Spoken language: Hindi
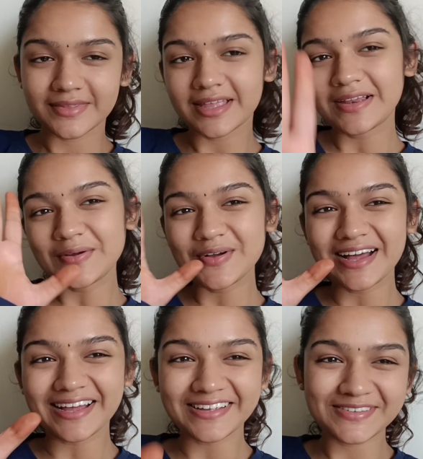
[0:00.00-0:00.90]
हेलो
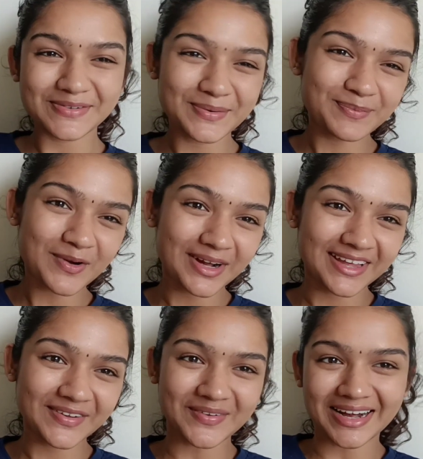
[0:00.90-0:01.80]
गाइस गुड
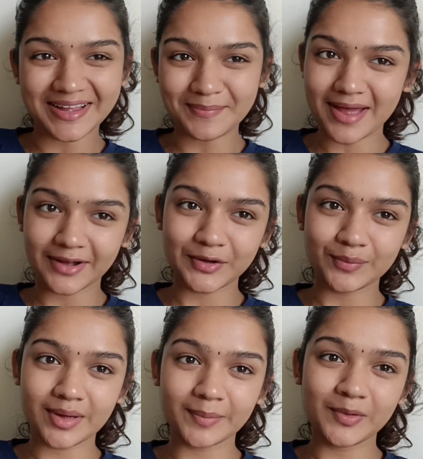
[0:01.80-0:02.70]
मॉर्निंग वेलकम बैक टू माय